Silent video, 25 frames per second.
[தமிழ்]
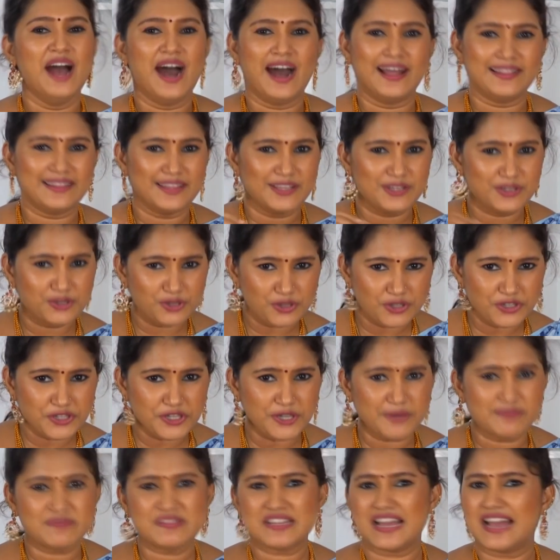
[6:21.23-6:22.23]
அந்த
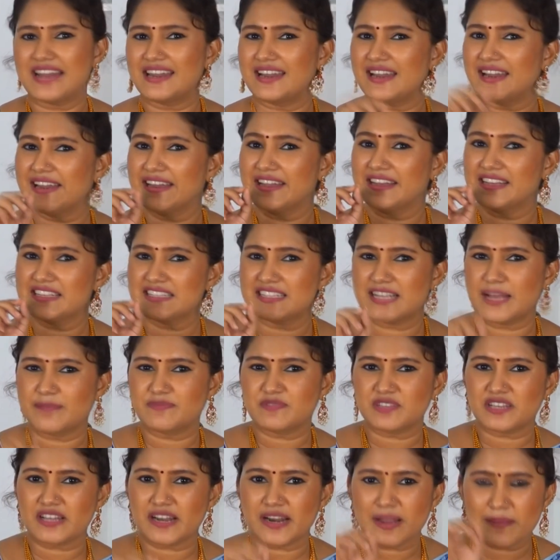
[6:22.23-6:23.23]
யூடியூப் சேனலை நீங்கள்
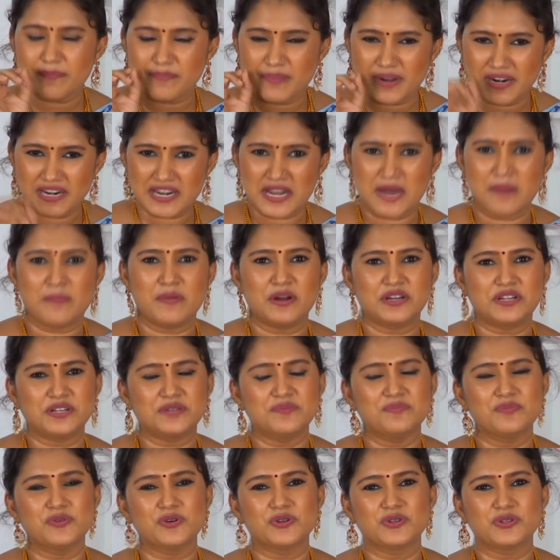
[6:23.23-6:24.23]
சப்ஸ்கிரைப் பண்ணால்
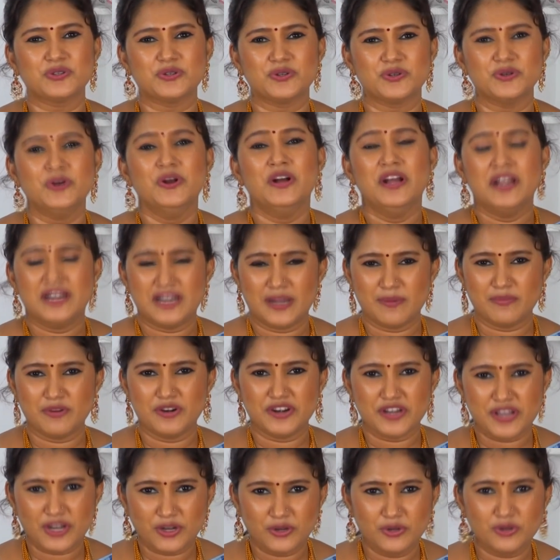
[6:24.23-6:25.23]
மட்டும் போதும்
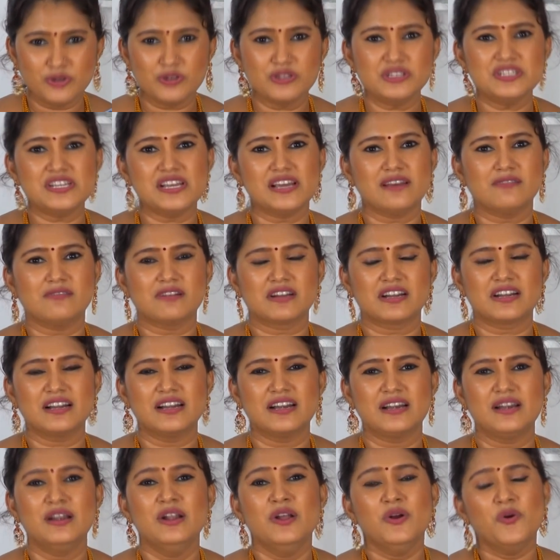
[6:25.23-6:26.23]
நம்மளுடைய குருஜி
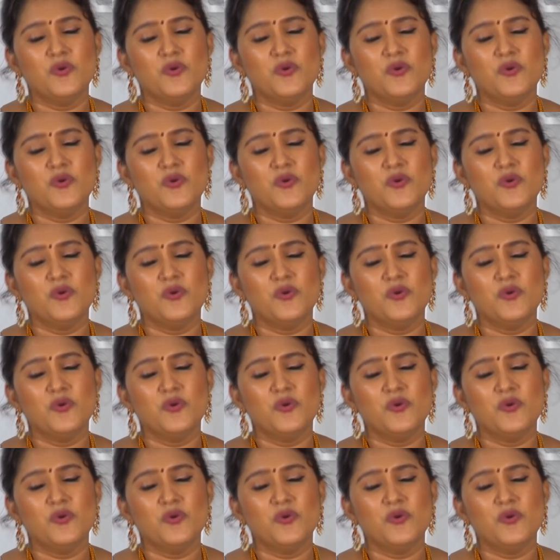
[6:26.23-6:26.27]
அவர்கள்